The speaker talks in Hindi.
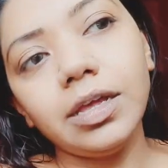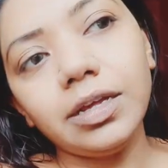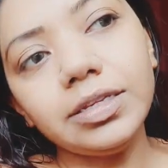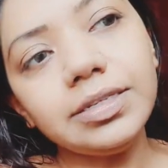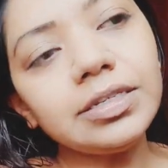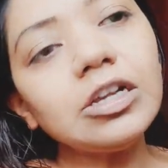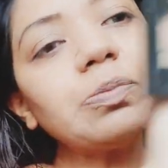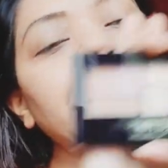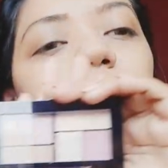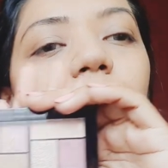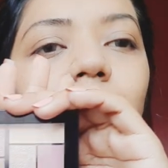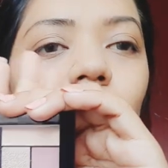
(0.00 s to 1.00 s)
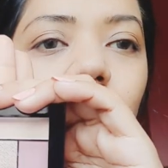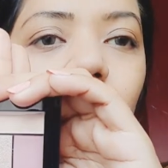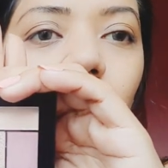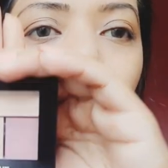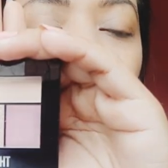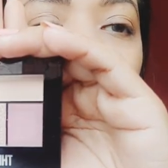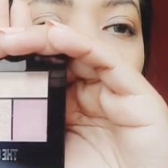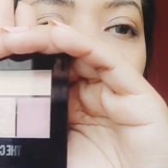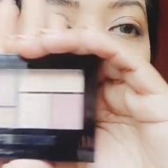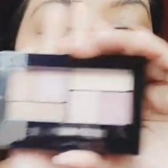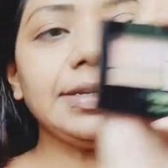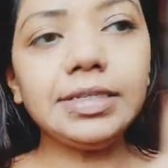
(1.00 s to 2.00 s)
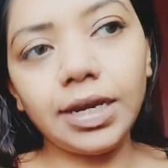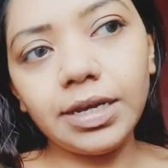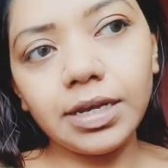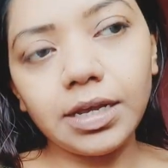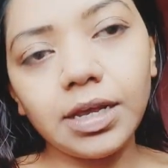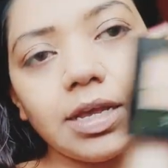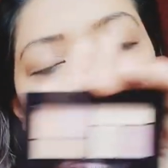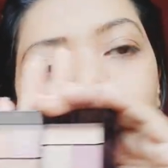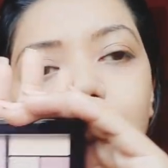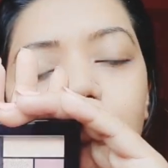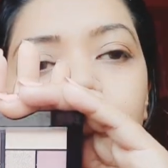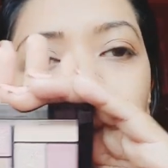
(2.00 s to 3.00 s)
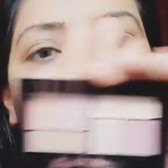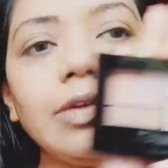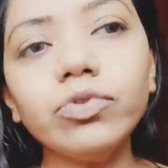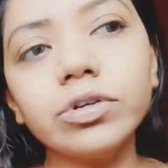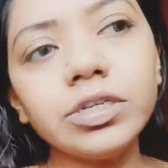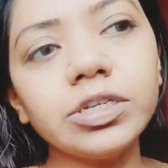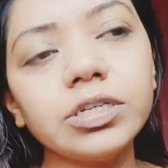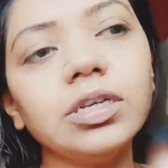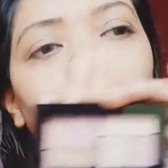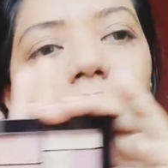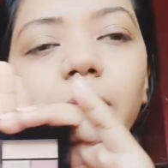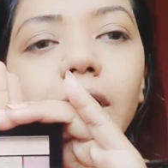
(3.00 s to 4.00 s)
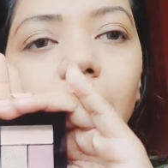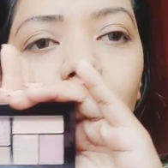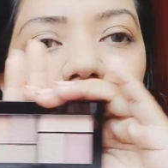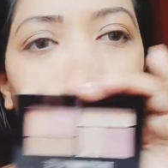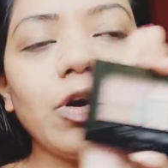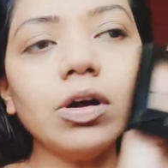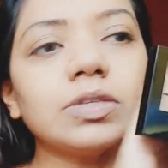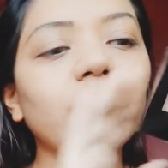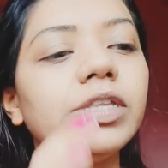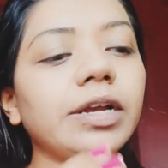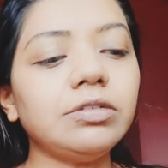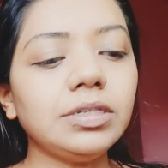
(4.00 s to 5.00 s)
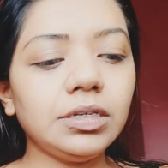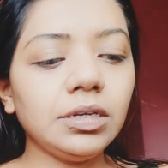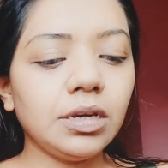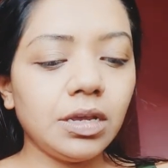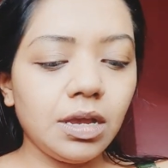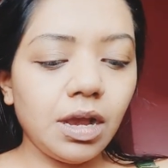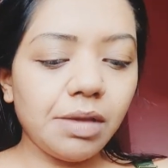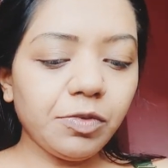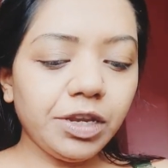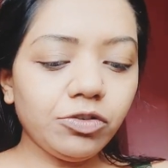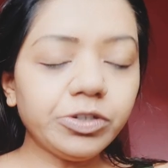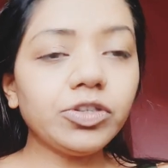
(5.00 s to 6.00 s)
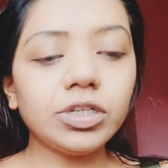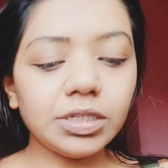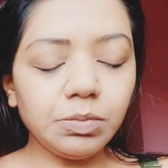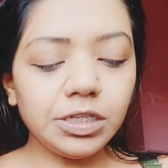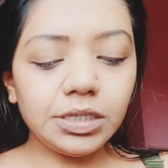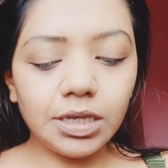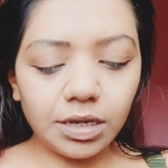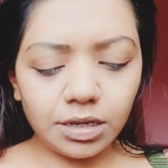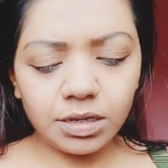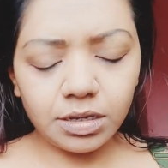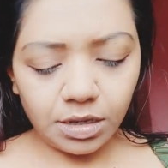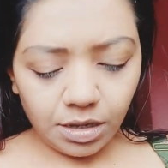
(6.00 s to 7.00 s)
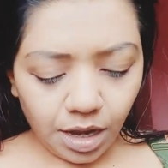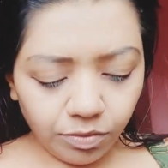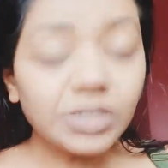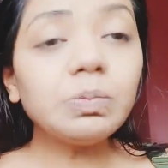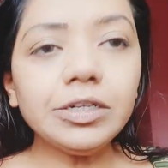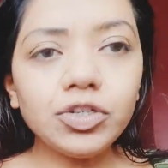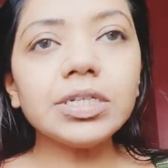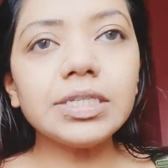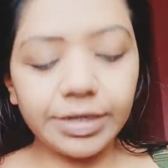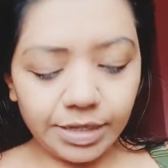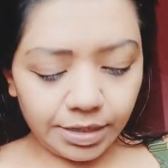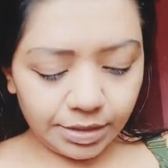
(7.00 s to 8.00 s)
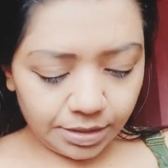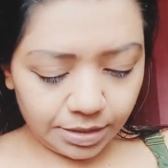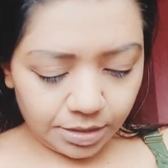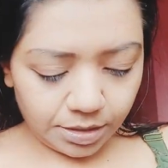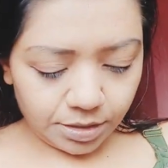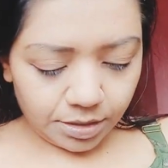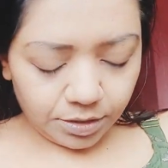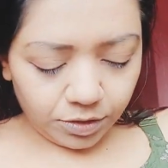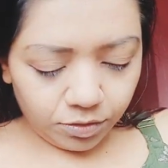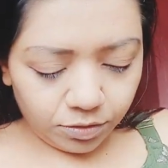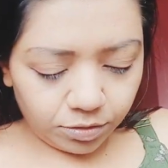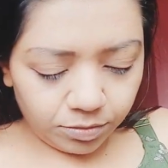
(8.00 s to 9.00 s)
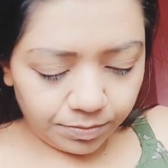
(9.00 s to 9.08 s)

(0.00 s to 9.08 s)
दिस इज नॉट पेड प्रमोशन अगेन आई एम रिपीटेडली से दिस इज आई वॉन्ट इन माई मेकअप बॉक्स फॉर दैट रीजन आई एम गोइंग टू परचेज मीन्स आई वॉज परचेज दैट थिंग्स सो